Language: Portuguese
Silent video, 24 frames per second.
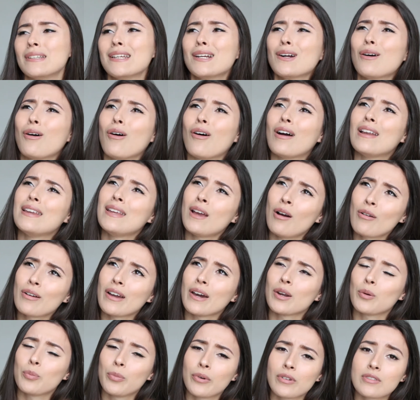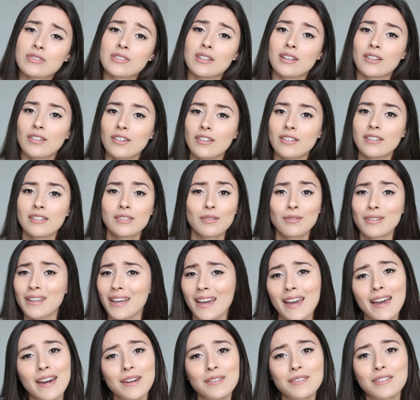Nicole, eu quero pôr o silicone? Não
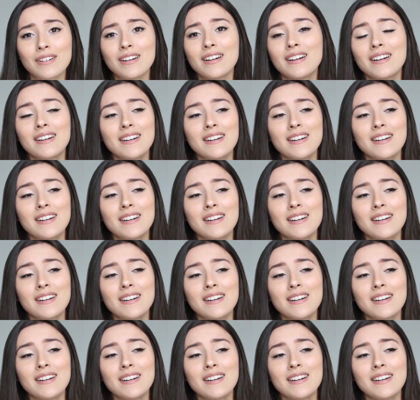quero.